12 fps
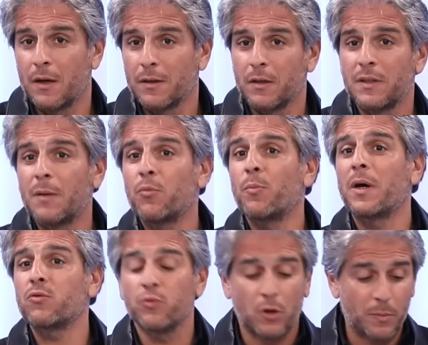qui venaient un peu
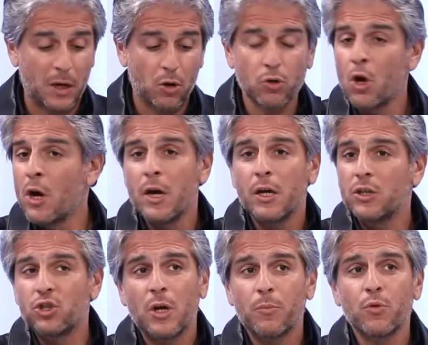partout dans le Maroc, et
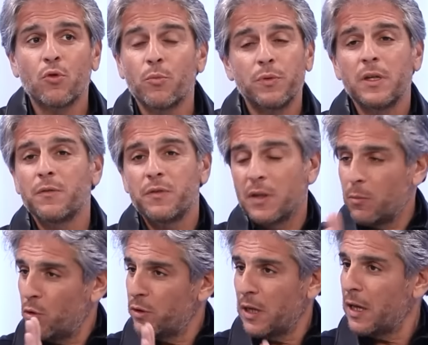j'ai un peu compilé, et
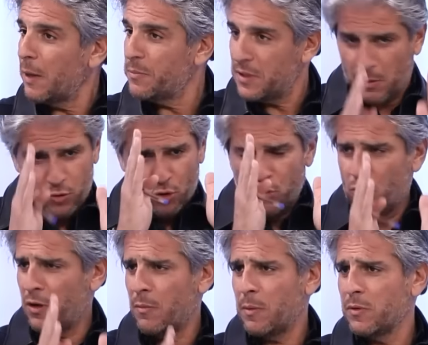finalement on a absolument
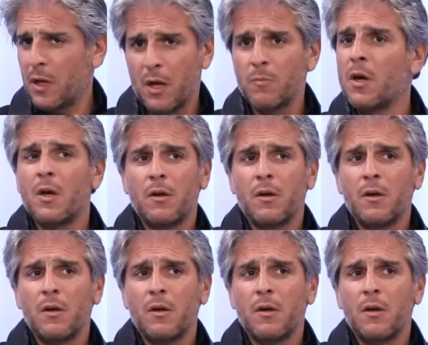la même trame,